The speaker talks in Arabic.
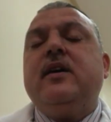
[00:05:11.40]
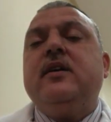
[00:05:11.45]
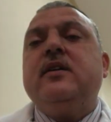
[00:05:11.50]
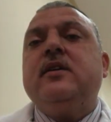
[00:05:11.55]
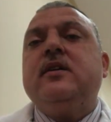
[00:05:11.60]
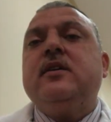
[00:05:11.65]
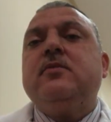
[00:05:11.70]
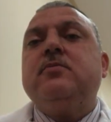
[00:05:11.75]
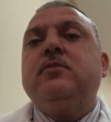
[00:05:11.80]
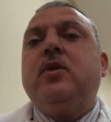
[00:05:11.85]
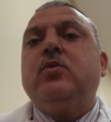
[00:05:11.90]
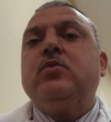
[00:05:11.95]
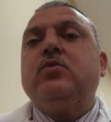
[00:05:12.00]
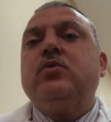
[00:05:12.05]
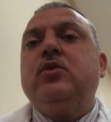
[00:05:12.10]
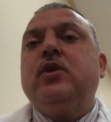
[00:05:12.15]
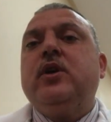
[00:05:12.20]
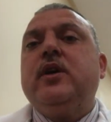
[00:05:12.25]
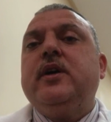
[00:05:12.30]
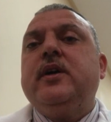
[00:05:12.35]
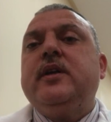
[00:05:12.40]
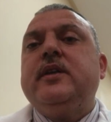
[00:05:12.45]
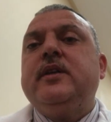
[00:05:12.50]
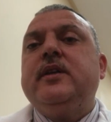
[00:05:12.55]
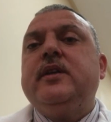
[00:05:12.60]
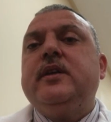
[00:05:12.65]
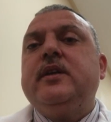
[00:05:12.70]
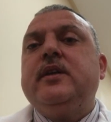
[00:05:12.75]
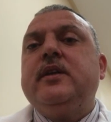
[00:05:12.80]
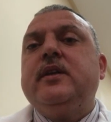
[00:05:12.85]
آه، موضوع
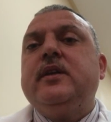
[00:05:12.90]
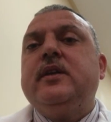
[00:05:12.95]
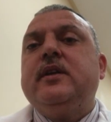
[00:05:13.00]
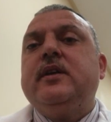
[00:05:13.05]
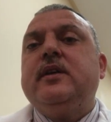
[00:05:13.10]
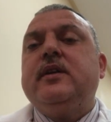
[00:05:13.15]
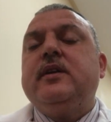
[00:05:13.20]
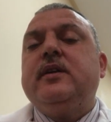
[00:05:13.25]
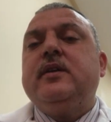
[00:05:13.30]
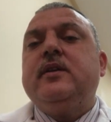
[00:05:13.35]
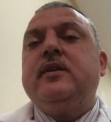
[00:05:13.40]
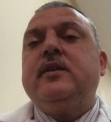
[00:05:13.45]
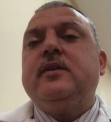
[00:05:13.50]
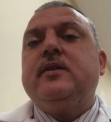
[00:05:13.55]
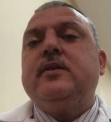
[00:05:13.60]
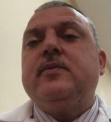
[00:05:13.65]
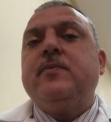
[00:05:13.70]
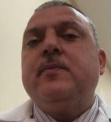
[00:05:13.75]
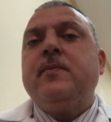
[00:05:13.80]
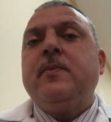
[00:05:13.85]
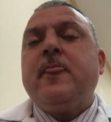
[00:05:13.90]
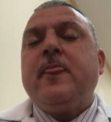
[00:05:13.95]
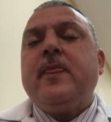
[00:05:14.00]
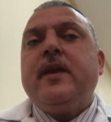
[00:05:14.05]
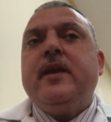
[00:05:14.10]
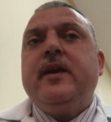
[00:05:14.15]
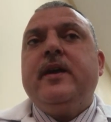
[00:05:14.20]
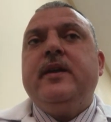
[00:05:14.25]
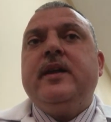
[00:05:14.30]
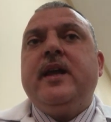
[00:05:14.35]
ال ال آه،
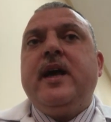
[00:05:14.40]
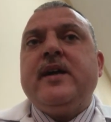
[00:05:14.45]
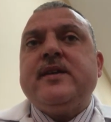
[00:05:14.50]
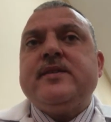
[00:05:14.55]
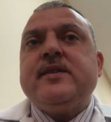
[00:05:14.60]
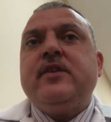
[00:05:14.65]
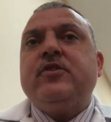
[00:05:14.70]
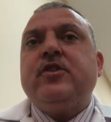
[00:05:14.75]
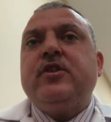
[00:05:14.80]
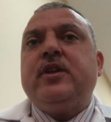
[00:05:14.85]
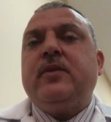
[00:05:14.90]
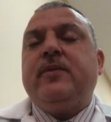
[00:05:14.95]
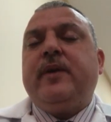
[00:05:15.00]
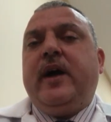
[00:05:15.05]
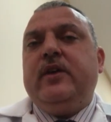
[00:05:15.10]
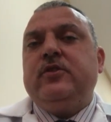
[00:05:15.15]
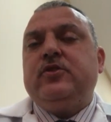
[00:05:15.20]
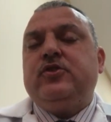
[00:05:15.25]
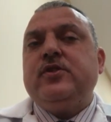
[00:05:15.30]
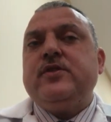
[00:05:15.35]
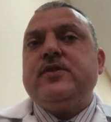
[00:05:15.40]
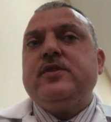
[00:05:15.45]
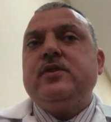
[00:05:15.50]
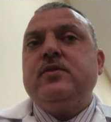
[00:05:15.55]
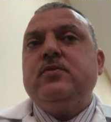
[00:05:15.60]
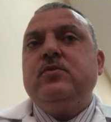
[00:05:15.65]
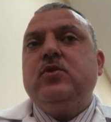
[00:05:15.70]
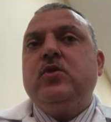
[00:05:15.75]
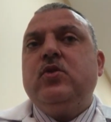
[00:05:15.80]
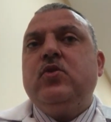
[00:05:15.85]
الاكسجه تبع
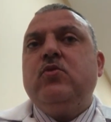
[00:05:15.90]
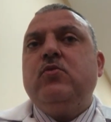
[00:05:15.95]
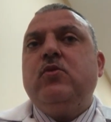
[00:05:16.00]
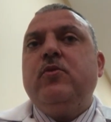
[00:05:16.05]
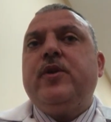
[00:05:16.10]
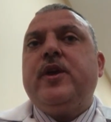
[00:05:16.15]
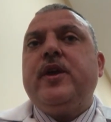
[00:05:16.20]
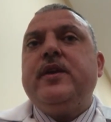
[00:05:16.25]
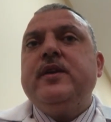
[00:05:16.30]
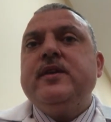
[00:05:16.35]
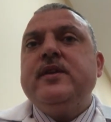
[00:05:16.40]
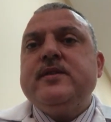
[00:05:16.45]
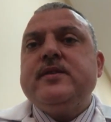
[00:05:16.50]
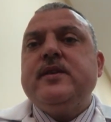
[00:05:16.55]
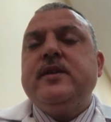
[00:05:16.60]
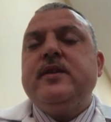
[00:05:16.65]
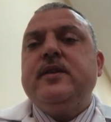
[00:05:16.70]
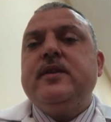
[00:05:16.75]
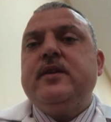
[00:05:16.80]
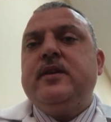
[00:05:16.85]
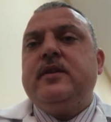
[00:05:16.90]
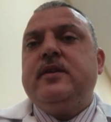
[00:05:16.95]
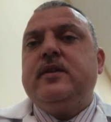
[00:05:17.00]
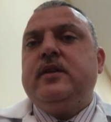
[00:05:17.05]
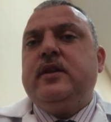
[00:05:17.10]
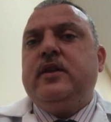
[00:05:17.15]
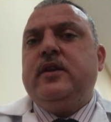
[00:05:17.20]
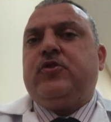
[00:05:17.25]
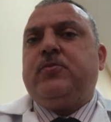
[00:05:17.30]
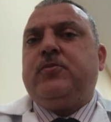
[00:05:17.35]
الجسم وممكن ينزل
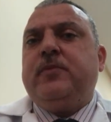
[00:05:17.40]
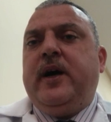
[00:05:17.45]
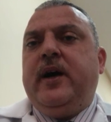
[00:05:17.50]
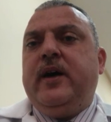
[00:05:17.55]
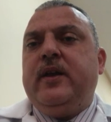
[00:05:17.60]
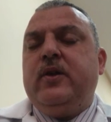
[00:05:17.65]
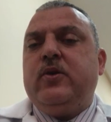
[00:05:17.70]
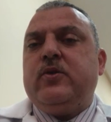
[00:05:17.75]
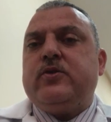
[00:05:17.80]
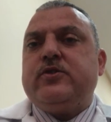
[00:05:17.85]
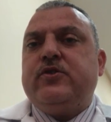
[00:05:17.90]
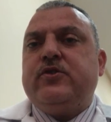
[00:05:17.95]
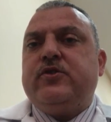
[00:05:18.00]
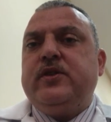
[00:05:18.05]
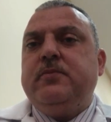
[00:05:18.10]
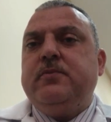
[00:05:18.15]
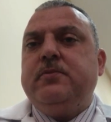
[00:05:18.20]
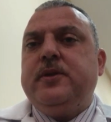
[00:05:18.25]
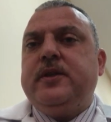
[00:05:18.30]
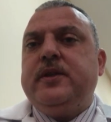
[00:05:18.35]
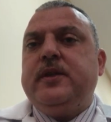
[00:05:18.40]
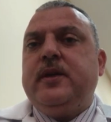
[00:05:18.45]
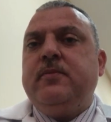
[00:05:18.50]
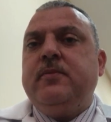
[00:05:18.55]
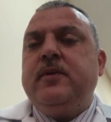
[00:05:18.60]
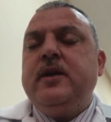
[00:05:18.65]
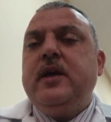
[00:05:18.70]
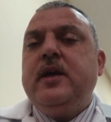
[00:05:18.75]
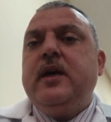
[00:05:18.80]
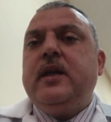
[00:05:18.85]
اشباع الاكسجين بالدم
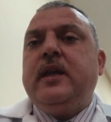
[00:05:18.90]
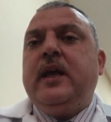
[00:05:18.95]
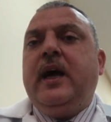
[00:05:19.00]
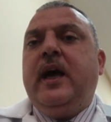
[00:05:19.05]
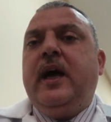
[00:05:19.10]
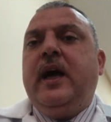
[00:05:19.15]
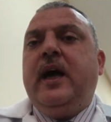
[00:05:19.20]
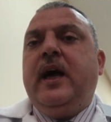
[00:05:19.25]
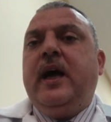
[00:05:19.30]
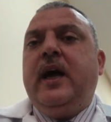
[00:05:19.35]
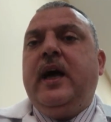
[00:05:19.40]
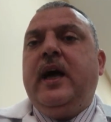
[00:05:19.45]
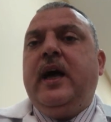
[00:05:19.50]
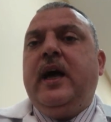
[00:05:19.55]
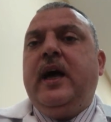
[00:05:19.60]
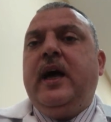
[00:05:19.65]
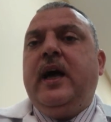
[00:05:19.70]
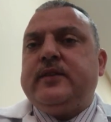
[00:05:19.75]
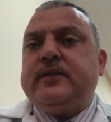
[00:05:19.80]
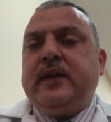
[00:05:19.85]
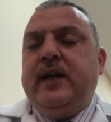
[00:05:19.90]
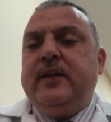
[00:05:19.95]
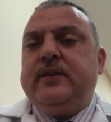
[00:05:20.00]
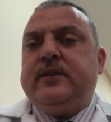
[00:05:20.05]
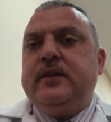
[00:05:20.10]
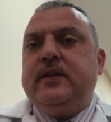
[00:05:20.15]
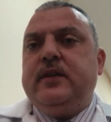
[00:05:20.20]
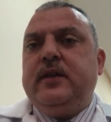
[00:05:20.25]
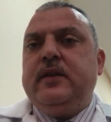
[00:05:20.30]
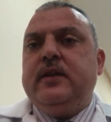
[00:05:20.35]
لحتى درجات تحت
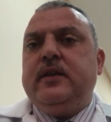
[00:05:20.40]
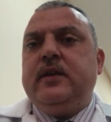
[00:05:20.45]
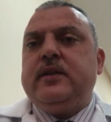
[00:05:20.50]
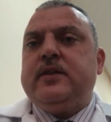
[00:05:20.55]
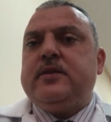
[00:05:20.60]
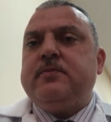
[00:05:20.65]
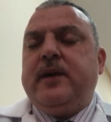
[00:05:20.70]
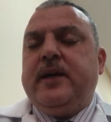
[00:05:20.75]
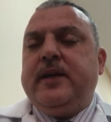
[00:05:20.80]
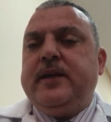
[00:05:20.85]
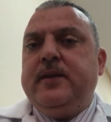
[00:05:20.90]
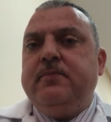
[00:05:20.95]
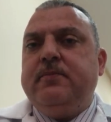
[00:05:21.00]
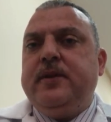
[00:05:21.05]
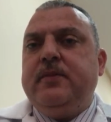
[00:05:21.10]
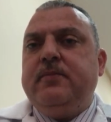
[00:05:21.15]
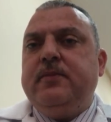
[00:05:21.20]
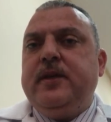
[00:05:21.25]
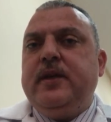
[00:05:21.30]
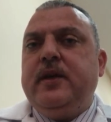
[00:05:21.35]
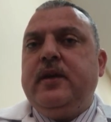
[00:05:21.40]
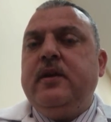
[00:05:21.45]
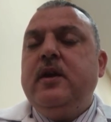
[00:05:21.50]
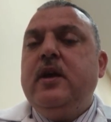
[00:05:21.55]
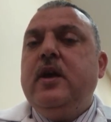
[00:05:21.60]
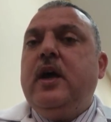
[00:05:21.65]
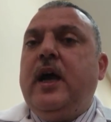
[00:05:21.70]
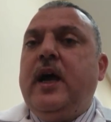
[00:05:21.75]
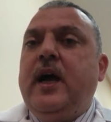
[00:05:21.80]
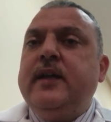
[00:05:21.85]
ال
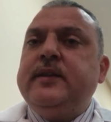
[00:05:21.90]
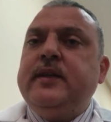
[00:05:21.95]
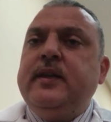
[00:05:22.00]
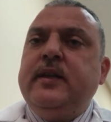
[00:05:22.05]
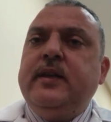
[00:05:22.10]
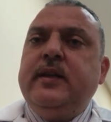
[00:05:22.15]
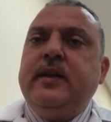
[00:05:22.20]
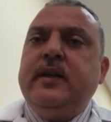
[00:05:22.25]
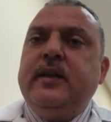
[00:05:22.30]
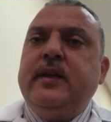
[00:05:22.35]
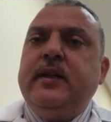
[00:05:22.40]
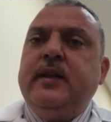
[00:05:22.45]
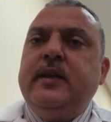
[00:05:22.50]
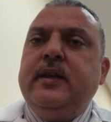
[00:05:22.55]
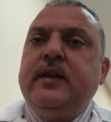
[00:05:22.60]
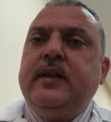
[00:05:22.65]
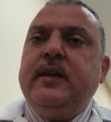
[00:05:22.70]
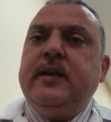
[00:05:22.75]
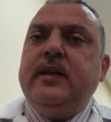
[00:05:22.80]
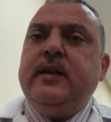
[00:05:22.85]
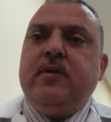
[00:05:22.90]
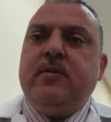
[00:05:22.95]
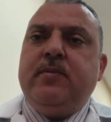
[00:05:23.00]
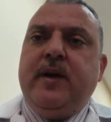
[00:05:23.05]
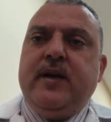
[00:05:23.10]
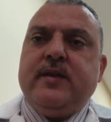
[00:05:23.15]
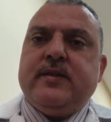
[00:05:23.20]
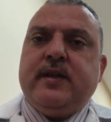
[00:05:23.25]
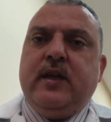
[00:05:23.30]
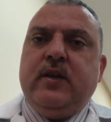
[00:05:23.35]
80% هذا اللي احنا احيانا
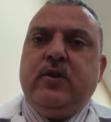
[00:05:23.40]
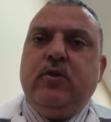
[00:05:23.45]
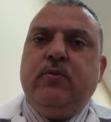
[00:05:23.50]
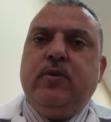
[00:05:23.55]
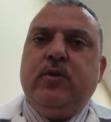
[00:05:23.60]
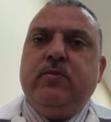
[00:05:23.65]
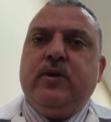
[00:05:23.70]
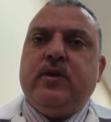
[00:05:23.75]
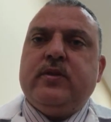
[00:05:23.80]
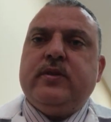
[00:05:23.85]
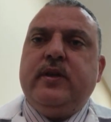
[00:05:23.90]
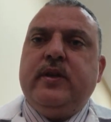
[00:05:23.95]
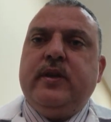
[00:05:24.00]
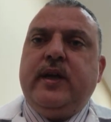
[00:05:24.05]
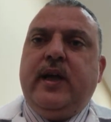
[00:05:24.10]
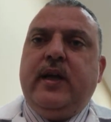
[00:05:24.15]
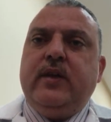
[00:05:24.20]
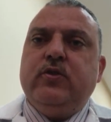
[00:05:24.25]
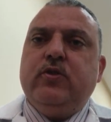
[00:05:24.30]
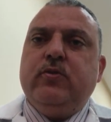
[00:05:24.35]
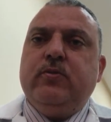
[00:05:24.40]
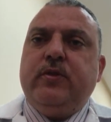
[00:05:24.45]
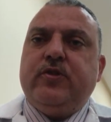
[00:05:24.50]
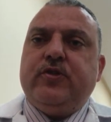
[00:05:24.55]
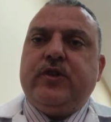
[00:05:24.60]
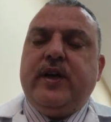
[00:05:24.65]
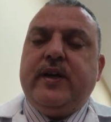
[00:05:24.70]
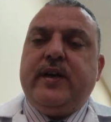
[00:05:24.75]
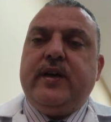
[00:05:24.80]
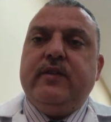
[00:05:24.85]
بنبحث عنه بالمرضى اللي عندهم
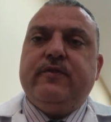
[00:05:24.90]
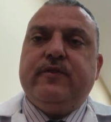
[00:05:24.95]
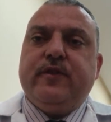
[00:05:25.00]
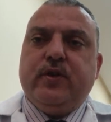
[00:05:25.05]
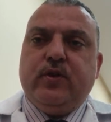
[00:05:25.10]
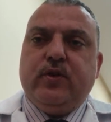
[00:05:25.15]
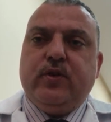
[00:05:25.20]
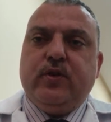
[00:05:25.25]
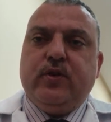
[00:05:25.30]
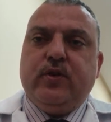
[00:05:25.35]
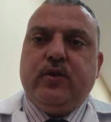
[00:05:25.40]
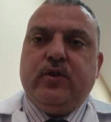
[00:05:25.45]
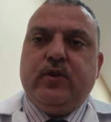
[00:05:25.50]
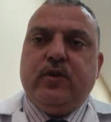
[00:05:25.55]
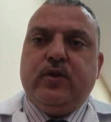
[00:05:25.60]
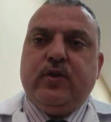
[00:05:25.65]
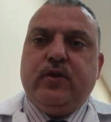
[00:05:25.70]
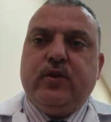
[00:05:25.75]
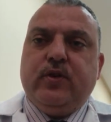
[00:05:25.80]
صحيح. مشاكل في النوم الحقيقة.